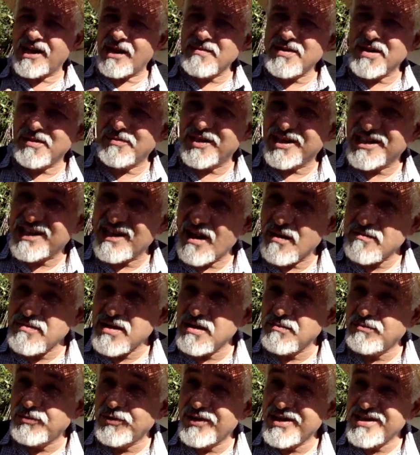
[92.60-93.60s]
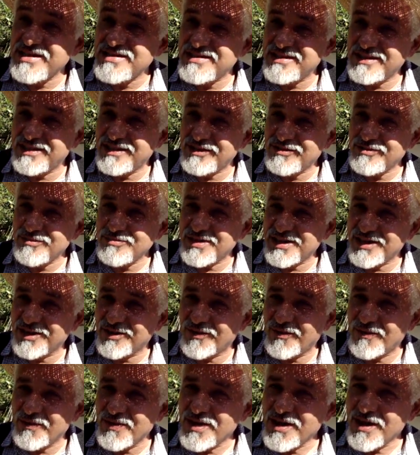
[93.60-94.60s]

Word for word: que a minha irmã estava meio aborrecida comigo.